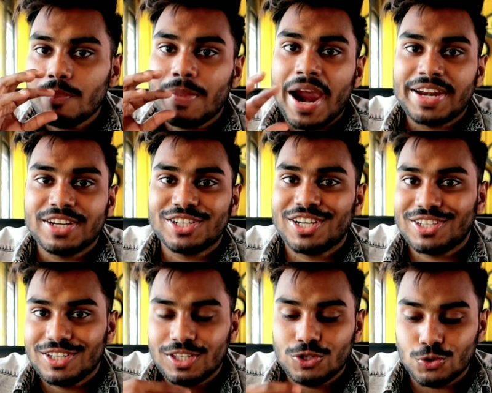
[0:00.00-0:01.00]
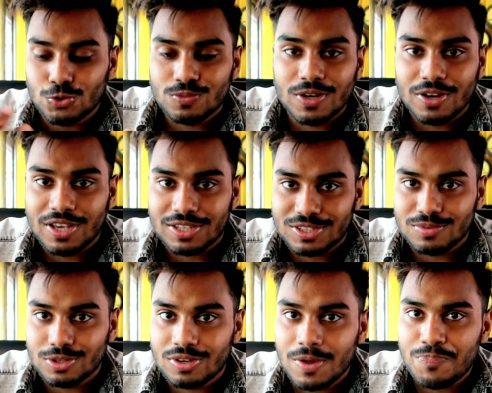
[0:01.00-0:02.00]
বাইটের সাথে সাথে জুস ভিড় হয়ে যাচ্ছে
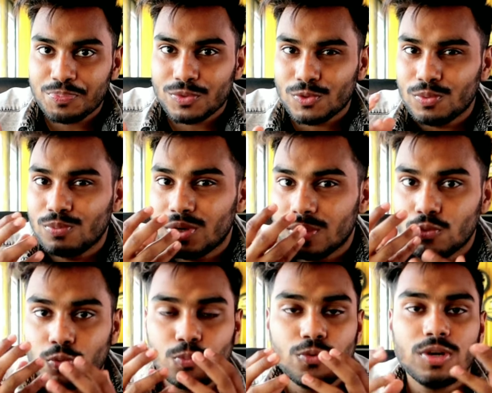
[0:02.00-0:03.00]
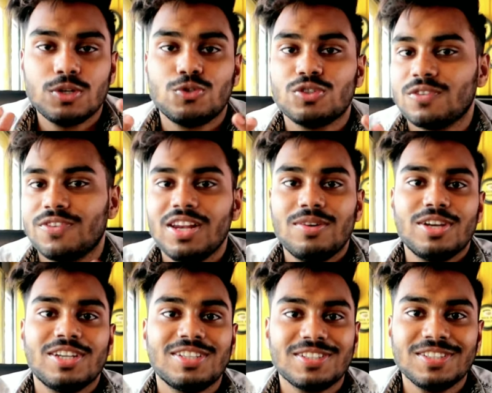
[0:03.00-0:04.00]
ভিতরে তো মানে মুখ পুরো জুসে ফিল আপ
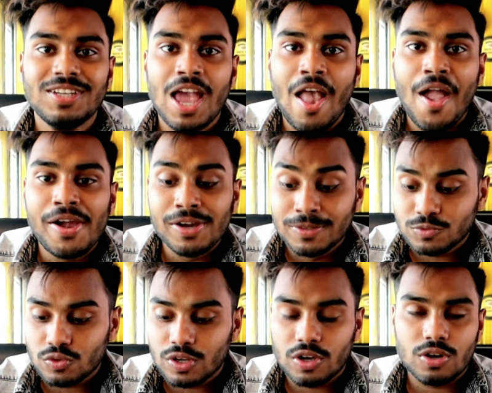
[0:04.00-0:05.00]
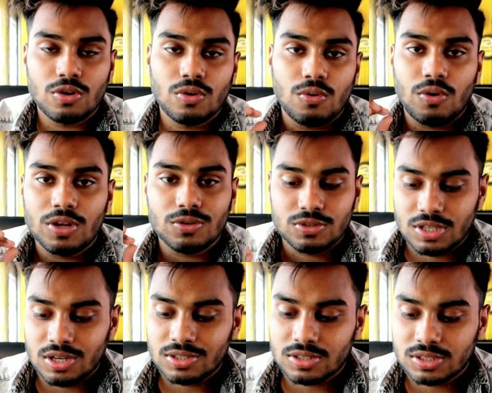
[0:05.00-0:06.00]
হয়ে যেতেছে তো এই কারণে অনেক
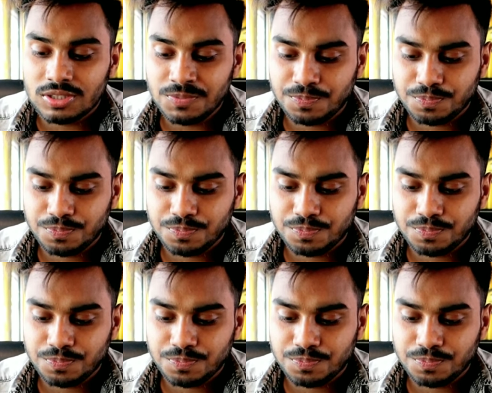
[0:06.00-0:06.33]
অস্থির লাগতেছে